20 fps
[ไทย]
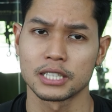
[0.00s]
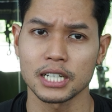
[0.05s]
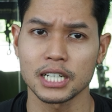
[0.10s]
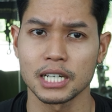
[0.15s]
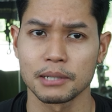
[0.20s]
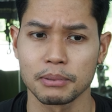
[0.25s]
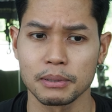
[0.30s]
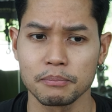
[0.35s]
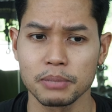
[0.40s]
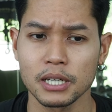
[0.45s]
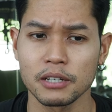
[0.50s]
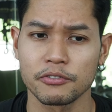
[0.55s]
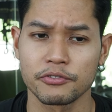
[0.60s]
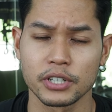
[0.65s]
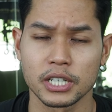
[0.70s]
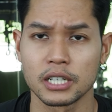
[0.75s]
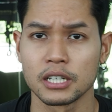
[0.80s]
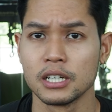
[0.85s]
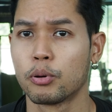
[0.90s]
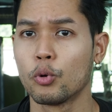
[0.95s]
ถ้าเกิดเพื่อนๆ
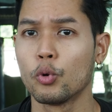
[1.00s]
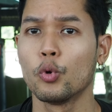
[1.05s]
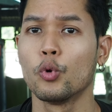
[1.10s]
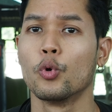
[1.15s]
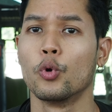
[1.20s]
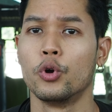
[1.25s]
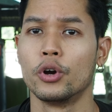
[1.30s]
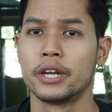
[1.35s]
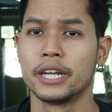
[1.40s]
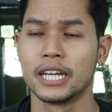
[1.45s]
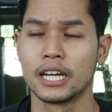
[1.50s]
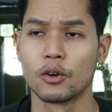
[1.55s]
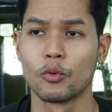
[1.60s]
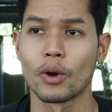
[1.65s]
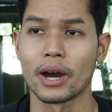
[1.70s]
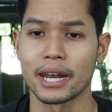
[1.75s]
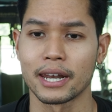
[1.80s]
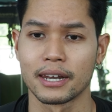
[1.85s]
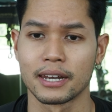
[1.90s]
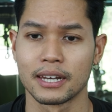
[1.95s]
ฝึกพุช
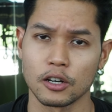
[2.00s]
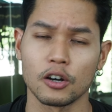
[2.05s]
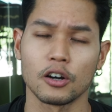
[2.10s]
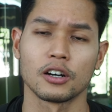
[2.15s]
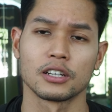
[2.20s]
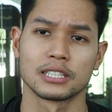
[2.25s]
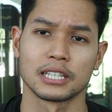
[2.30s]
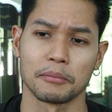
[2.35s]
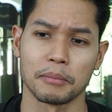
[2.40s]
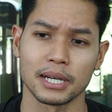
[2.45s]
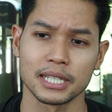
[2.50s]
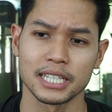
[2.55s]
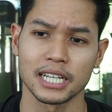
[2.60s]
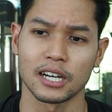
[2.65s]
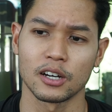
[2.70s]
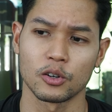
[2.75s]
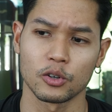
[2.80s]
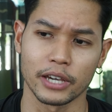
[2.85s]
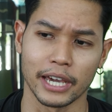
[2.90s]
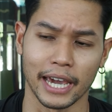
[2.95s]
1วันก็สามารถที่
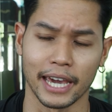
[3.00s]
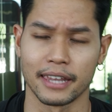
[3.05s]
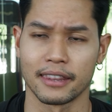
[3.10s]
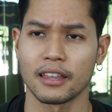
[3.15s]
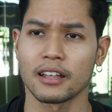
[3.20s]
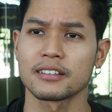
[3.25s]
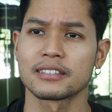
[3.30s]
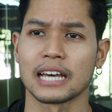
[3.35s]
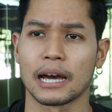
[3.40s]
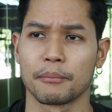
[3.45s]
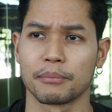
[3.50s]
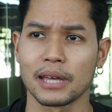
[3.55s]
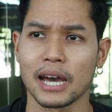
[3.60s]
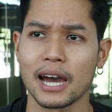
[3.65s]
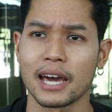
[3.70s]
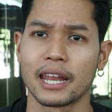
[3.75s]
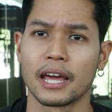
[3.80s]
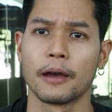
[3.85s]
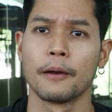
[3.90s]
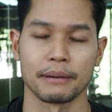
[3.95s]
จะเอาแขนทั้ง3
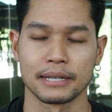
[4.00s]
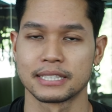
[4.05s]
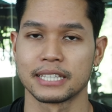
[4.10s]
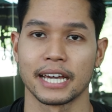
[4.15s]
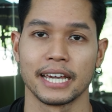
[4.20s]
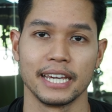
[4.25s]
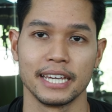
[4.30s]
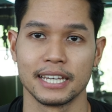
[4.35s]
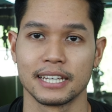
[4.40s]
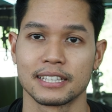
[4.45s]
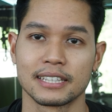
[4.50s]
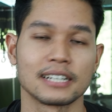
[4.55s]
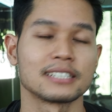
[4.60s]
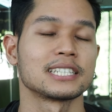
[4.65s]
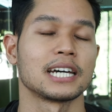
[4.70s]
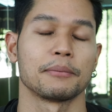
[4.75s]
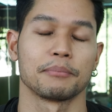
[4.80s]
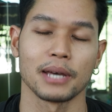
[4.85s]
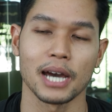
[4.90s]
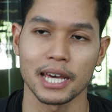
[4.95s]
ท่าเนี่ยไปใส่ทั้ง
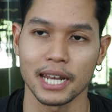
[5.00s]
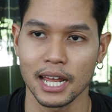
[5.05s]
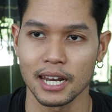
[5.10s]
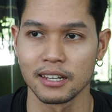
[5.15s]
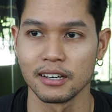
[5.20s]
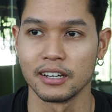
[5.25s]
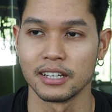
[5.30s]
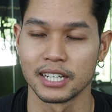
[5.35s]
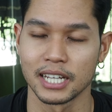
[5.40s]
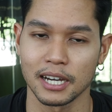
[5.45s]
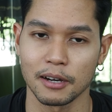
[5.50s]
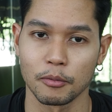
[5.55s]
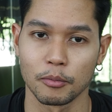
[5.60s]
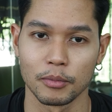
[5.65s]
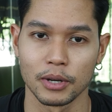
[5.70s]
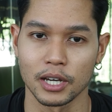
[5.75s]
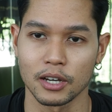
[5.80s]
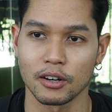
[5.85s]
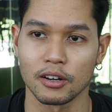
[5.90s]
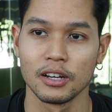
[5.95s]
3ท่าได้เลยนะครับผ
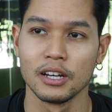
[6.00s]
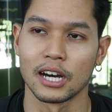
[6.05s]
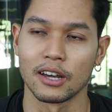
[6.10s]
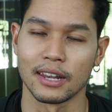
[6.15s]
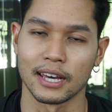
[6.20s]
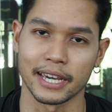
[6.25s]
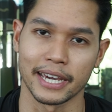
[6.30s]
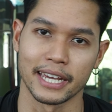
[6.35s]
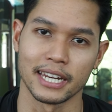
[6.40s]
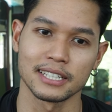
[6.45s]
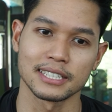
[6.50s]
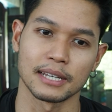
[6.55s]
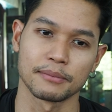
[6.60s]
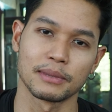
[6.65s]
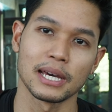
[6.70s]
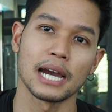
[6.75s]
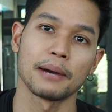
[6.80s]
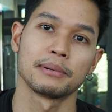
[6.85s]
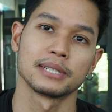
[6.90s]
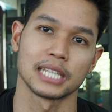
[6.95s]
มแล้วก็เอาหลังแขนทั้ง
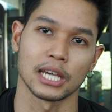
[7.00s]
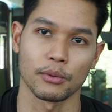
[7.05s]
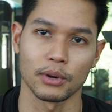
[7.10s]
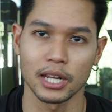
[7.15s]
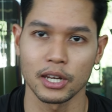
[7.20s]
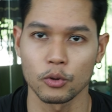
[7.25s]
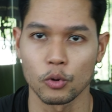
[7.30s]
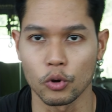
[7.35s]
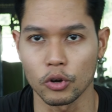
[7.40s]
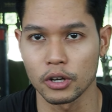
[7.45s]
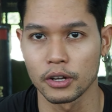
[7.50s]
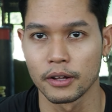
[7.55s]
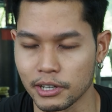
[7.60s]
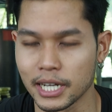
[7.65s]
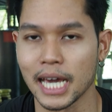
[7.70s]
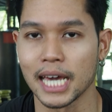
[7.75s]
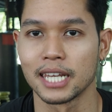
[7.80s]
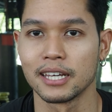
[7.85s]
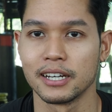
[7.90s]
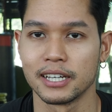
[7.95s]
3ท่าไปใส่วันเล่นอกก็
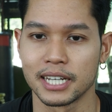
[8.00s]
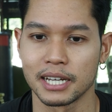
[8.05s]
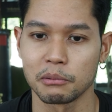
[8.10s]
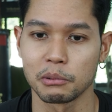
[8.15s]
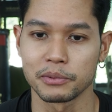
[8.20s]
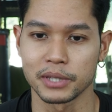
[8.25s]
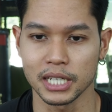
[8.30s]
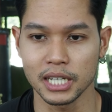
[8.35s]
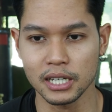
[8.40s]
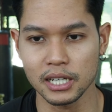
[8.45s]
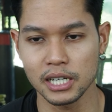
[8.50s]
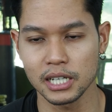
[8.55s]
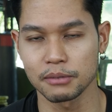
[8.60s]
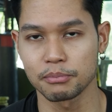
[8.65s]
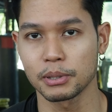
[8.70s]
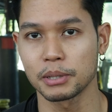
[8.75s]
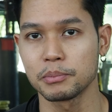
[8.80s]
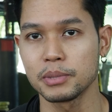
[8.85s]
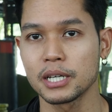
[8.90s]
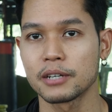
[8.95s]
ได้เลยนะผมแต่ถ้าเกิด
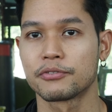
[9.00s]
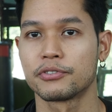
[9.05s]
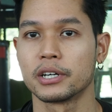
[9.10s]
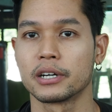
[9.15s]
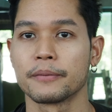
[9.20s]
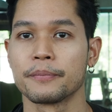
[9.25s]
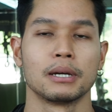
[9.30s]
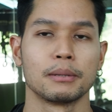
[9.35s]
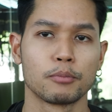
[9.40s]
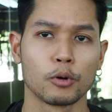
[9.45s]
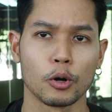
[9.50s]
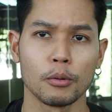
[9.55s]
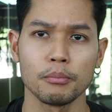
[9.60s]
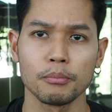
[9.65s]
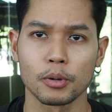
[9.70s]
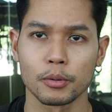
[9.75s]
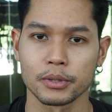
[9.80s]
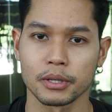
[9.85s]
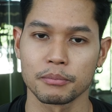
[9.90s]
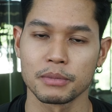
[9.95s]
เพื่อนๆฝึกมัน
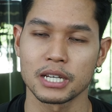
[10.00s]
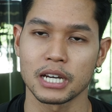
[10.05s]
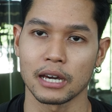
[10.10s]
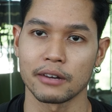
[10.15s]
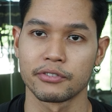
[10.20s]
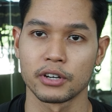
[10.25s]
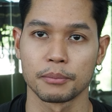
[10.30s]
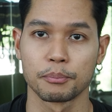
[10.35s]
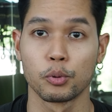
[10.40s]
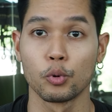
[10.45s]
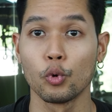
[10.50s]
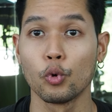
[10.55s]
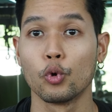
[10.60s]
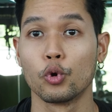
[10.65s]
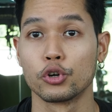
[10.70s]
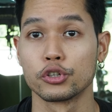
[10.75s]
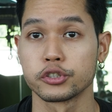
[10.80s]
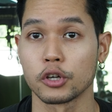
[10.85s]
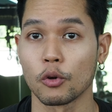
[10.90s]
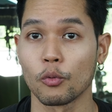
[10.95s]
ผมจะมีการฝึกพุช
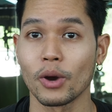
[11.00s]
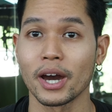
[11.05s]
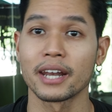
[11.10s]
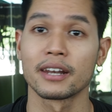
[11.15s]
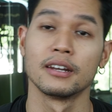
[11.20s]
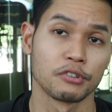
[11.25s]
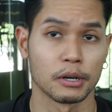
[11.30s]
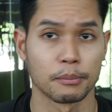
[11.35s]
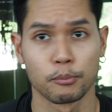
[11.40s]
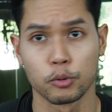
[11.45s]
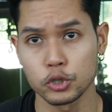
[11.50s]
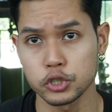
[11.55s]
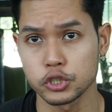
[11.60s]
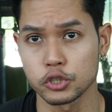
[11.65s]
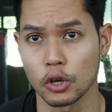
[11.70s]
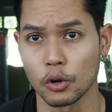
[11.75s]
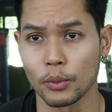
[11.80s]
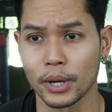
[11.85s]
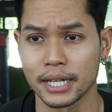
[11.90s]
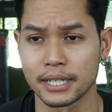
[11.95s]
2วันฝึกพุช
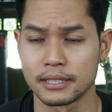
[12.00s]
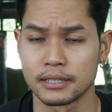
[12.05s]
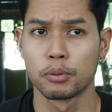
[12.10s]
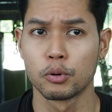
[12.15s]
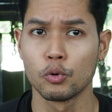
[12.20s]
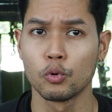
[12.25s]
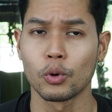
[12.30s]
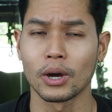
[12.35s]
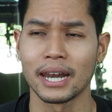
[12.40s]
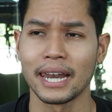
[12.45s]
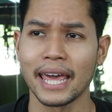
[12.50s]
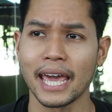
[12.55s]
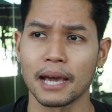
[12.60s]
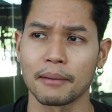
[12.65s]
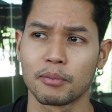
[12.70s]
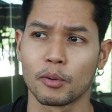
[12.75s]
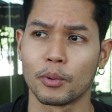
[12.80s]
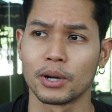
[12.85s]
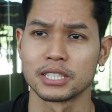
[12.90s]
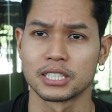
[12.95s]
2วันพุชวันแรก
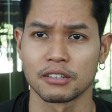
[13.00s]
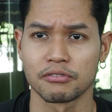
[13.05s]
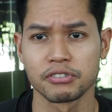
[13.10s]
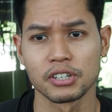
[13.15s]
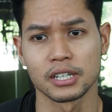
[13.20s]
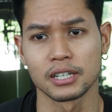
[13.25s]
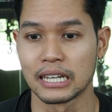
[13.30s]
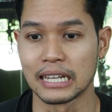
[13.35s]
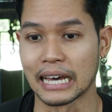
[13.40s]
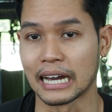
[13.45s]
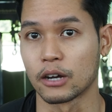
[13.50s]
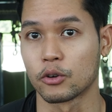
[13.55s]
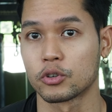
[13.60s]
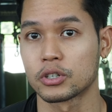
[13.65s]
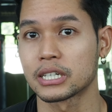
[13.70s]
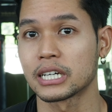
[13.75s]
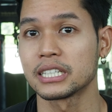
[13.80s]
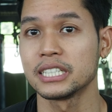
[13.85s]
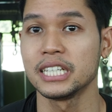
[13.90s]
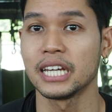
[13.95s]
ผมอาจจะฝึกหลังค่อ
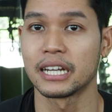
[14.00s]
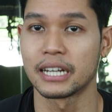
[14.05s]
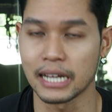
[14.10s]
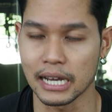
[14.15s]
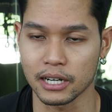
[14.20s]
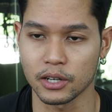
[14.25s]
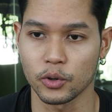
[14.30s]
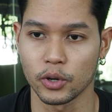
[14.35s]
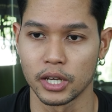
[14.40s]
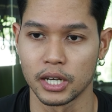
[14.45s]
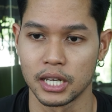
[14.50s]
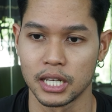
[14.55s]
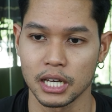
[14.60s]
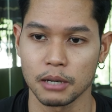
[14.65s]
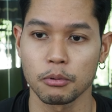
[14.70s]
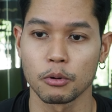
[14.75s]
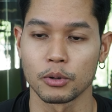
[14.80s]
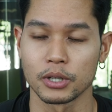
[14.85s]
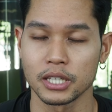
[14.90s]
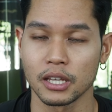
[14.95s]
นข้างที่จะหนักหน่อยแล้
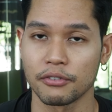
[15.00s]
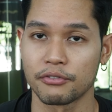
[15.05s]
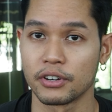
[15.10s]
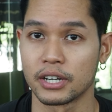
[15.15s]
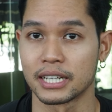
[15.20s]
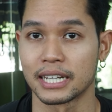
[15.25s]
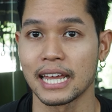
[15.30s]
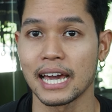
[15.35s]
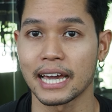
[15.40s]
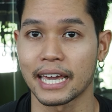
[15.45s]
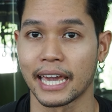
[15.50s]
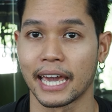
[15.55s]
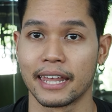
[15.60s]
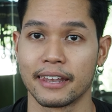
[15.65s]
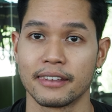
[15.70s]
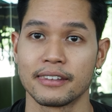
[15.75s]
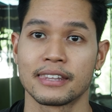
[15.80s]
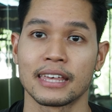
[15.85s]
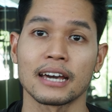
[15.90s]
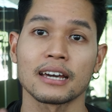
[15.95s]
วผมก็จะฝึกหน้าแขน
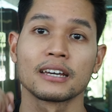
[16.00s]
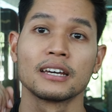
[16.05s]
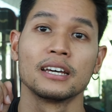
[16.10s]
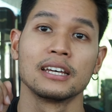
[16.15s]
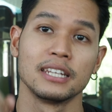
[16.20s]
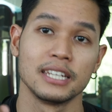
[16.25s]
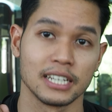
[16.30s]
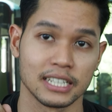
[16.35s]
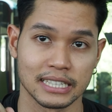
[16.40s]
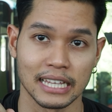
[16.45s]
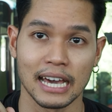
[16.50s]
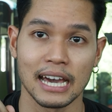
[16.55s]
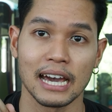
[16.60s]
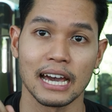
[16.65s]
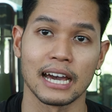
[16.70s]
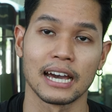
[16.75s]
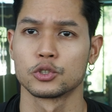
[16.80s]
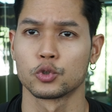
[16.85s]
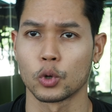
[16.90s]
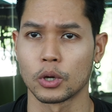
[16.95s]
สัก 1ท่า
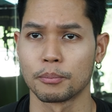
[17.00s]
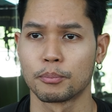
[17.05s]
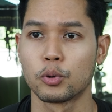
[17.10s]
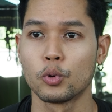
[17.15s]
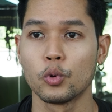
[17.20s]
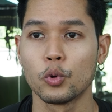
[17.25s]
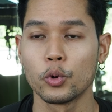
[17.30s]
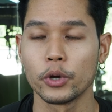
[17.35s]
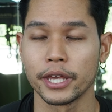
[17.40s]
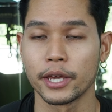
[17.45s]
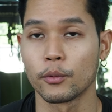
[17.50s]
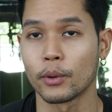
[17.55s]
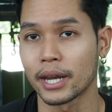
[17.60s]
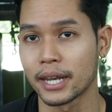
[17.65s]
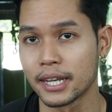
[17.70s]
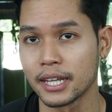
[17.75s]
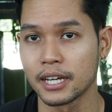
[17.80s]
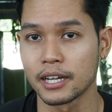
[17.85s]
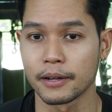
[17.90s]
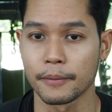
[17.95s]
ส่วนภูอีกวัน
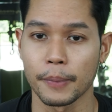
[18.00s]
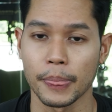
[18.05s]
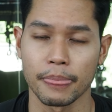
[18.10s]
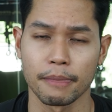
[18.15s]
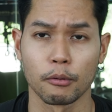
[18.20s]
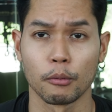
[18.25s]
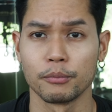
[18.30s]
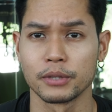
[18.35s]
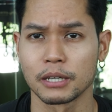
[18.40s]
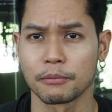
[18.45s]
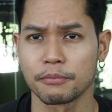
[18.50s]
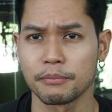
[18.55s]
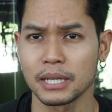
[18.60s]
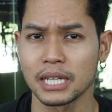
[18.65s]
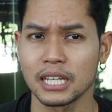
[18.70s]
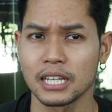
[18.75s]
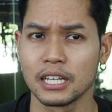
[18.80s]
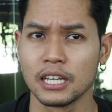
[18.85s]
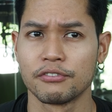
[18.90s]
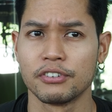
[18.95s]
หนึ่งผมจะไม่
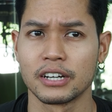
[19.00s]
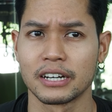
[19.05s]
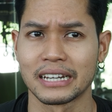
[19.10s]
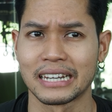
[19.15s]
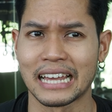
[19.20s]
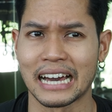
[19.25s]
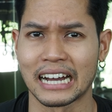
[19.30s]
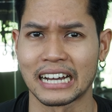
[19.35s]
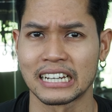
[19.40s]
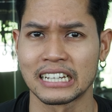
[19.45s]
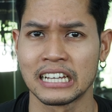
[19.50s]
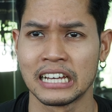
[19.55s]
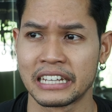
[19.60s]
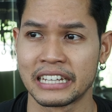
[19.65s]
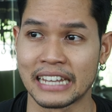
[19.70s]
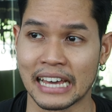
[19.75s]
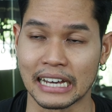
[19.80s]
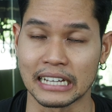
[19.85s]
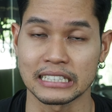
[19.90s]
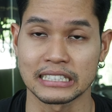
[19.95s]
ได้ฝึกหลัง
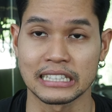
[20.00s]
หนัก